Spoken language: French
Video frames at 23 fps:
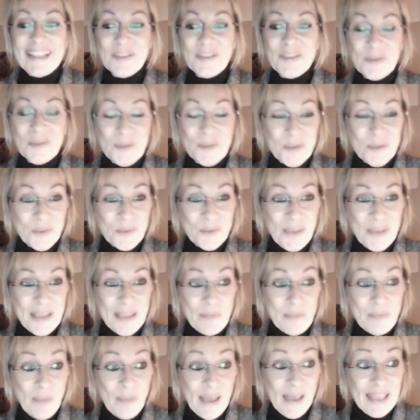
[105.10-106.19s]
Donc ne
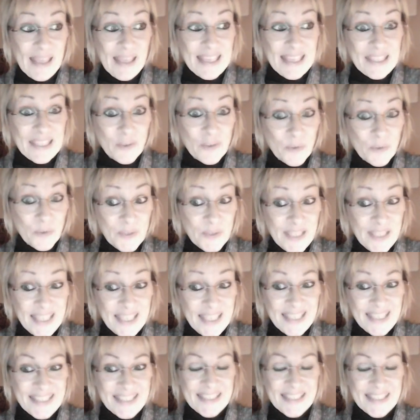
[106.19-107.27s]
soyez pas
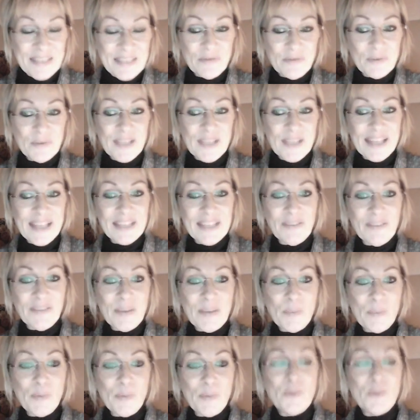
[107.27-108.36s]
étonnés si vous
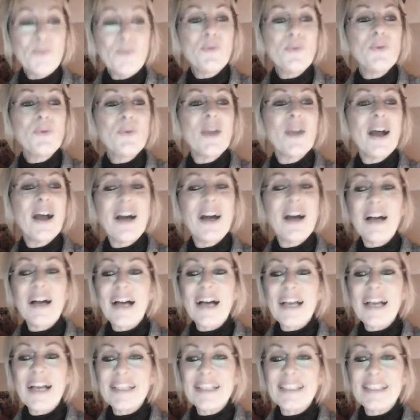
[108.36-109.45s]
n'arrivez plus
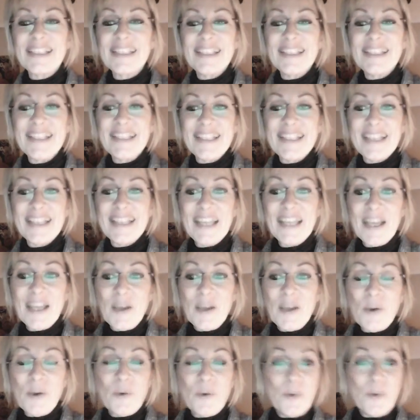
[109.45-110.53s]
à accéder
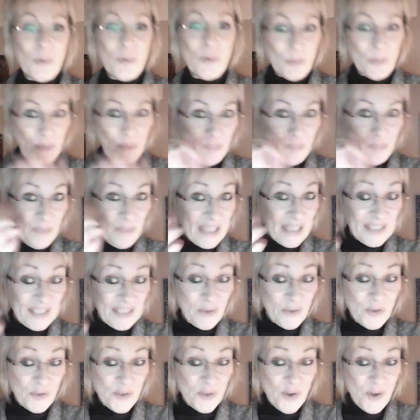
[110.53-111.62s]
aux
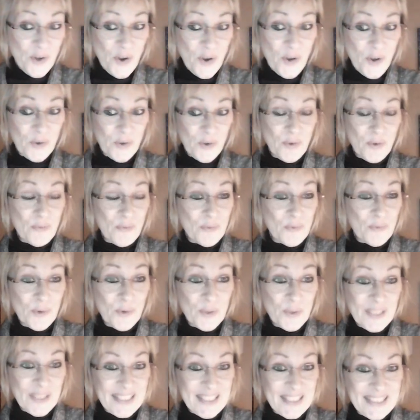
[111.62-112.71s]
messenger que vous
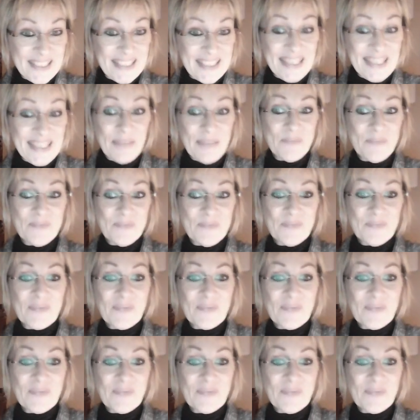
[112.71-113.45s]
connaissez.